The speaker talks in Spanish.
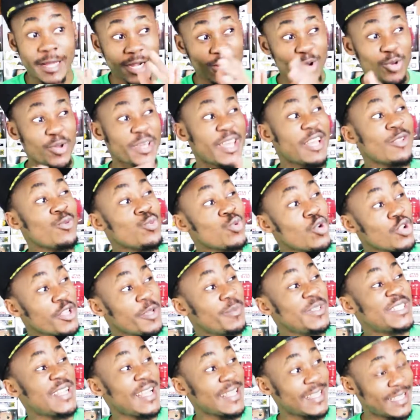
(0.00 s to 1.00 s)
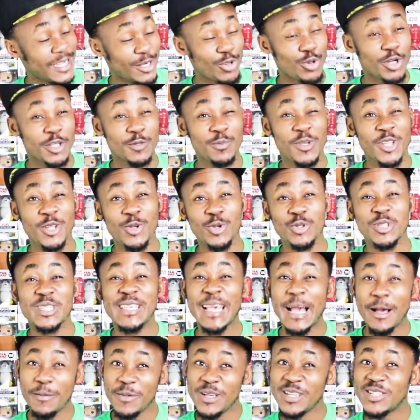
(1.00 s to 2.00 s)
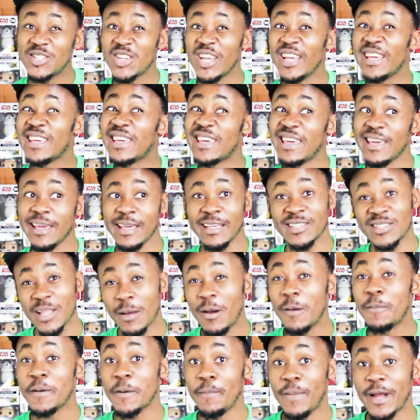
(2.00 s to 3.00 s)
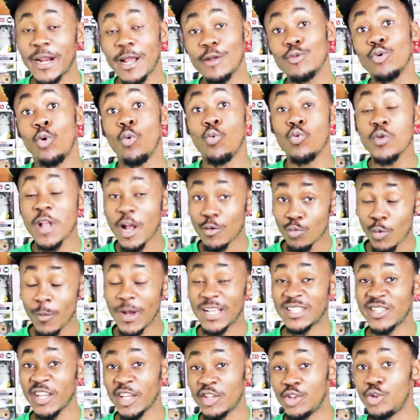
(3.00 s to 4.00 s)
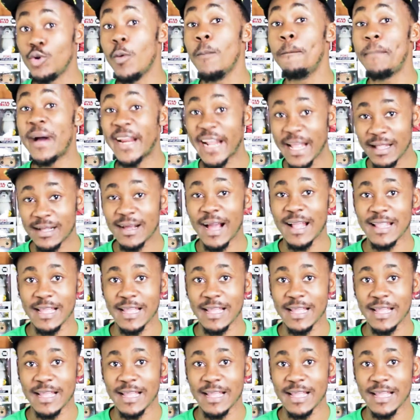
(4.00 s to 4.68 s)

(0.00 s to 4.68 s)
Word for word: Creo que en uno de mis anteriores vídeos ya avisé que estaba preparando una nueva sección para el